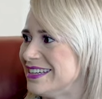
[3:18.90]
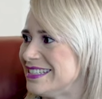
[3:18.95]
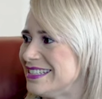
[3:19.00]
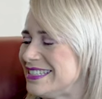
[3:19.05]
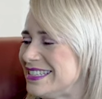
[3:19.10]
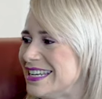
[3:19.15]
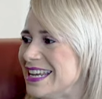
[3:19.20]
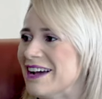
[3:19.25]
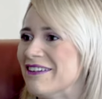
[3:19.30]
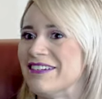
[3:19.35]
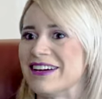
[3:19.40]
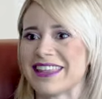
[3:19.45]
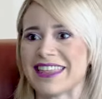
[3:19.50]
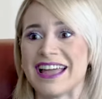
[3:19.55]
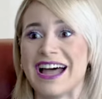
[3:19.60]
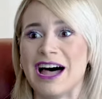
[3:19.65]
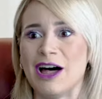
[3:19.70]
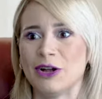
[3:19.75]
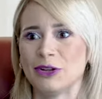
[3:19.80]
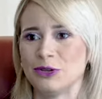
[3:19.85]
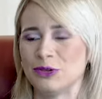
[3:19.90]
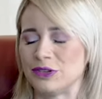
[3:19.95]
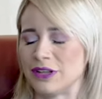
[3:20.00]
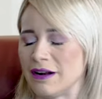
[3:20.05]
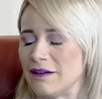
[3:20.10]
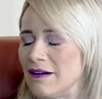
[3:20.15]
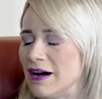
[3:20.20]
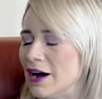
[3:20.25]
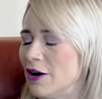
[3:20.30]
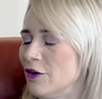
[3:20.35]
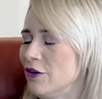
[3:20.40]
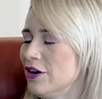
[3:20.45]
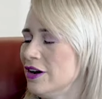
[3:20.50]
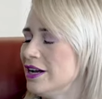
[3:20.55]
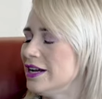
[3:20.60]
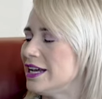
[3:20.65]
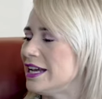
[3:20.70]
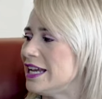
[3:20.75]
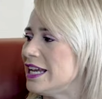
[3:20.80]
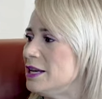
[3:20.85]
sin haber dejado tu trabajo,
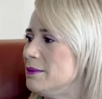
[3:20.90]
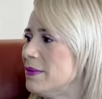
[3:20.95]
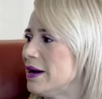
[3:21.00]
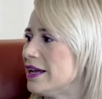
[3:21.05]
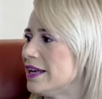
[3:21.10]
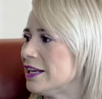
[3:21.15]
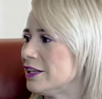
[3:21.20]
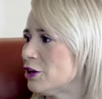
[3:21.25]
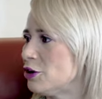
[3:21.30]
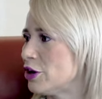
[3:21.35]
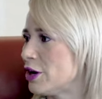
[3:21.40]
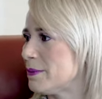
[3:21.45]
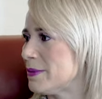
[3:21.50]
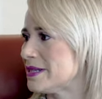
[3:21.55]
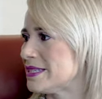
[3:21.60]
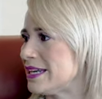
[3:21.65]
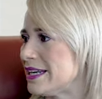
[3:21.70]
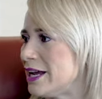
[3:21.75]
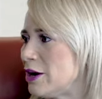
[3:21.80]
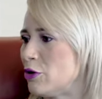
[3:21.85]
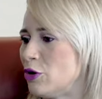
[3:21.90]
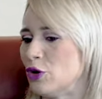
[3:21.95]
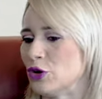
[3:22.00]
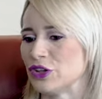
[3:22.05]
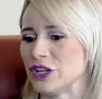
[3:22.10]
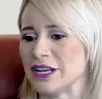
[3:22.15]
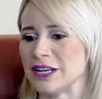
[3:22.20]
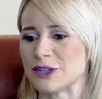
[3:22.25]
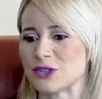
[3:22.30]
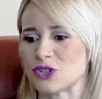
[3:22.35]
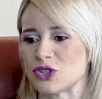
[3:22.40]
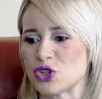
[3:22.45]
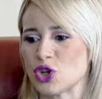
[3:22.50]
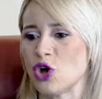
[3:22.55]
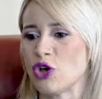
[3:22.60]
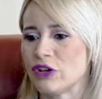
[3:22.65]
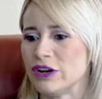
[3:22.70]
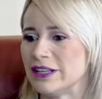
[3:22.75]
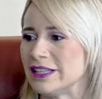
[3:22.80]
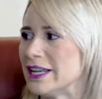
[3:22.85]
imagínate lo que pasaría cuando tienes
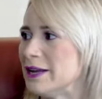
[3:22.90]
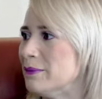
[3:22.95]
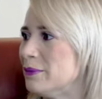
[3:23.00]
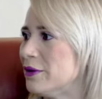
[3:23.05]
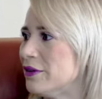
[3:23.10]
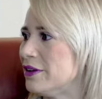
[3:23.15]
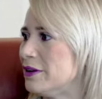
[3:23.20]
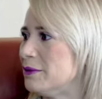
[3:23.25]
todo el tiempo